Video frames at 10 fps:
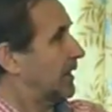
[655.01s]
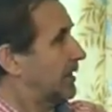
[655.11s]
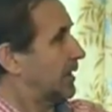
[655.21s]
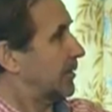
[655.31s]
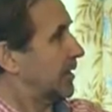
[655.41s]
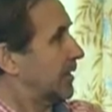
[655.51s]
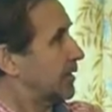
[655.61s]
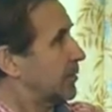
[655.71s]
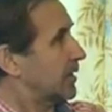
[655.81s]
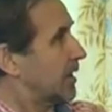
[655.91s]
И я
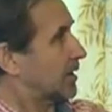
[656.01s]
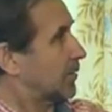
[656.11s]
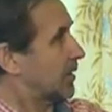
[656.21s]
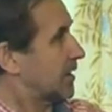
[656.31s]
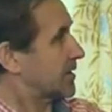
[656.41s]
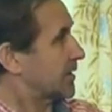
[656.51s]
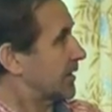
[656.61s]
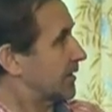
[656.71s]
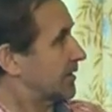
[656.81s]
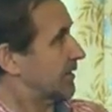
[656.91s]
приехал, он мне как-то
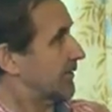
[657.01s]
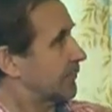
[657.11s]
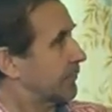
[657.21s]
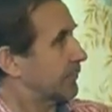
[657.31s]
показал э,